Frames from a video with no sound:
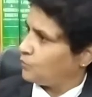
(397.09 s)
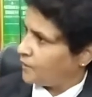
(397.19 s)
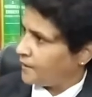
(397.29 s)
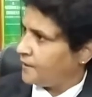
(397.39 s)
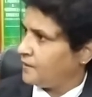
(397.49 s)
तो
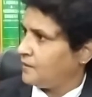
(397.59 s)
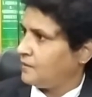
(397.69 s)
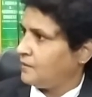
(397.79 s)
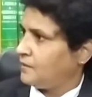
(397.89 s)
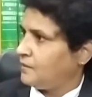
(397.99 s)
करें
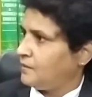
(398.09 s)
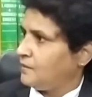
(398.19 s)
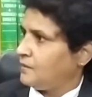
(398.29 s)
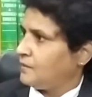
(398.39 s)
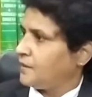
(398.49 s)

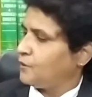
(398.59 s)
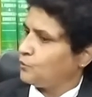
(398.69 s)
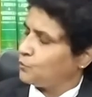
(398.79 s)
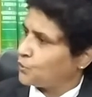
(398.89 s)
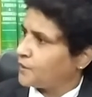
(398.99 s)
नहीं
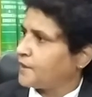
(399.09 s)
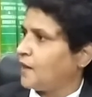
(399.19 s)
तो दूसरे के